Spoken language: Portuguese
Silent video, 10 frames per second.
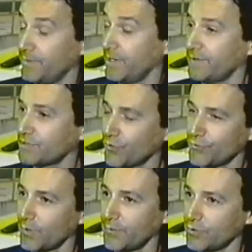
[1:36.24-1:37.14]
Primeira vez
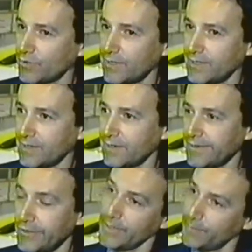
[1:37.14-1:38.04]
que eu vi uma Miura,
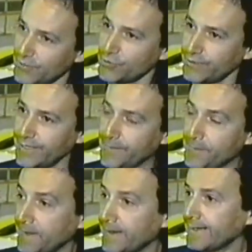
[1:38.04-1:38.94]
eu me
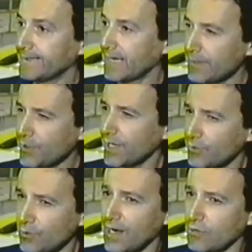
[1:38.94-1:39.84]
apaixonei. Na
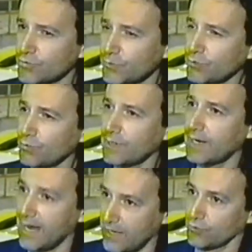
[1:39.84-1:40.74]
época eram carros
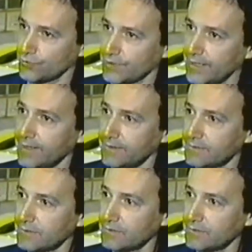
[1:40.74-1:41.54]
muito caros, né?